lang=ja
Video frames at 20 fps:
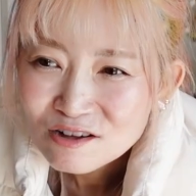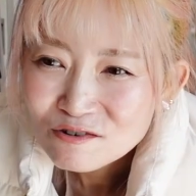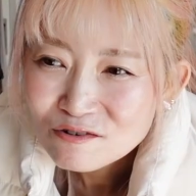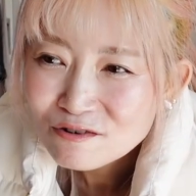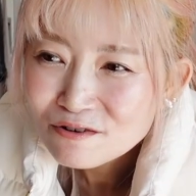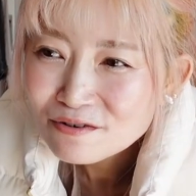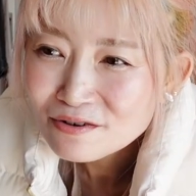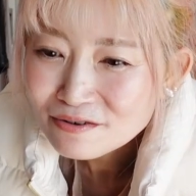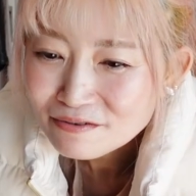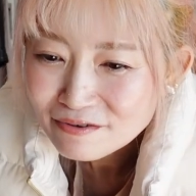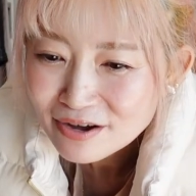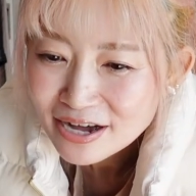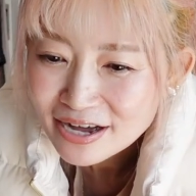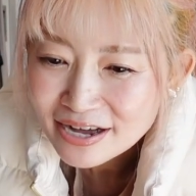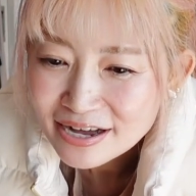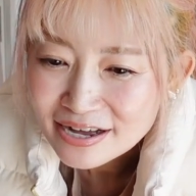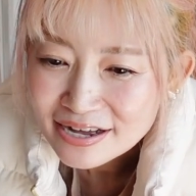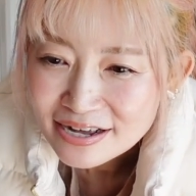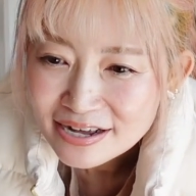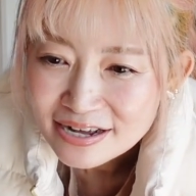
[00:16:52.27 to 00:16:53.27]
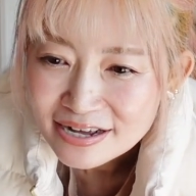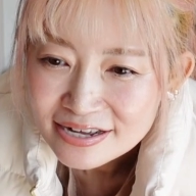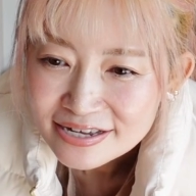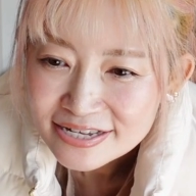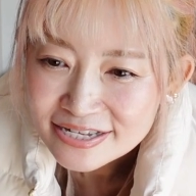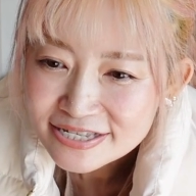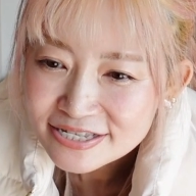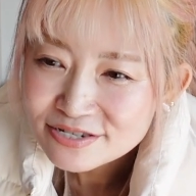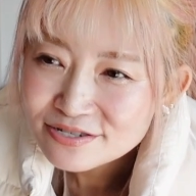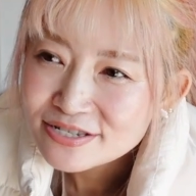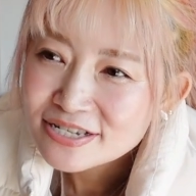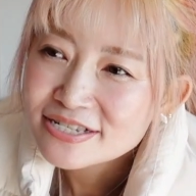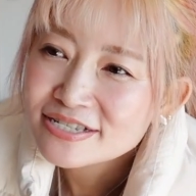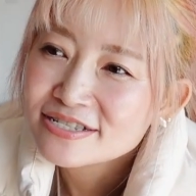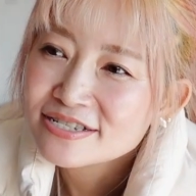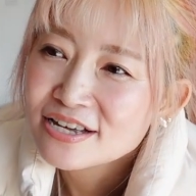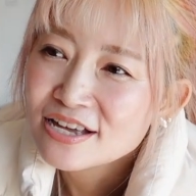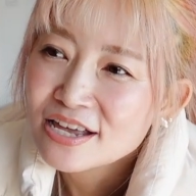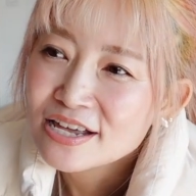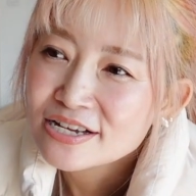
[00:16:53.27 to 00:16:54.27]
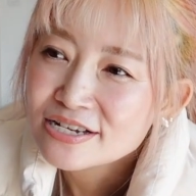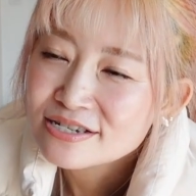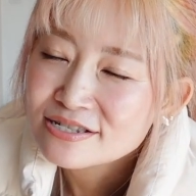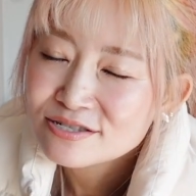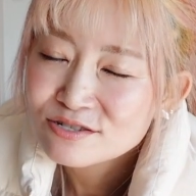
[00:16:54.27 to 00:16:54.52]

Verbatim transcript: 今後は一応ですね